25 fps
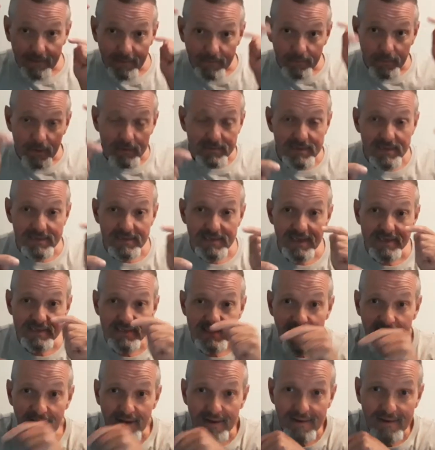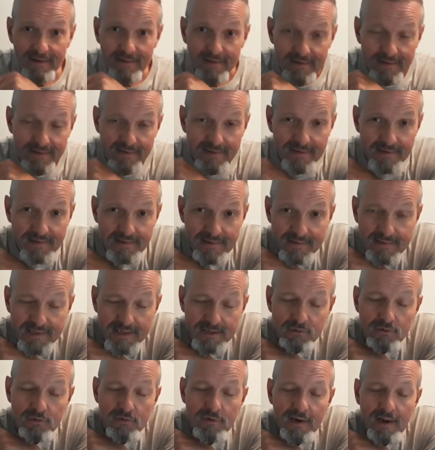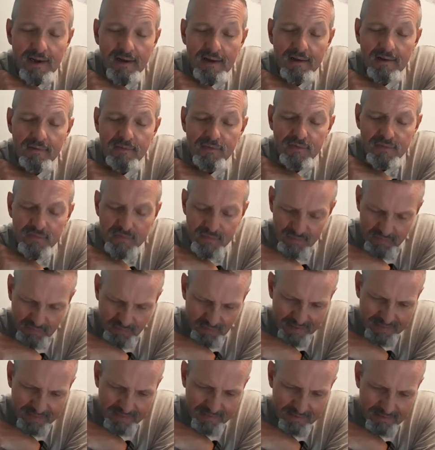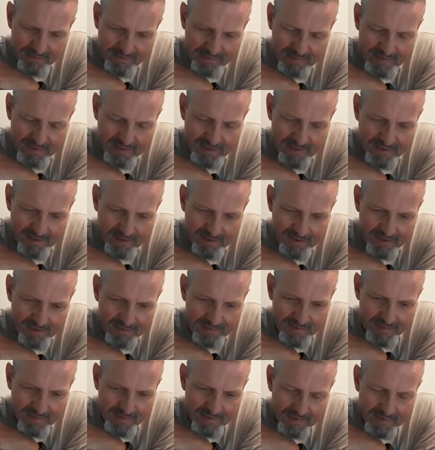Pensez-y à ça. C'est sur la fête des,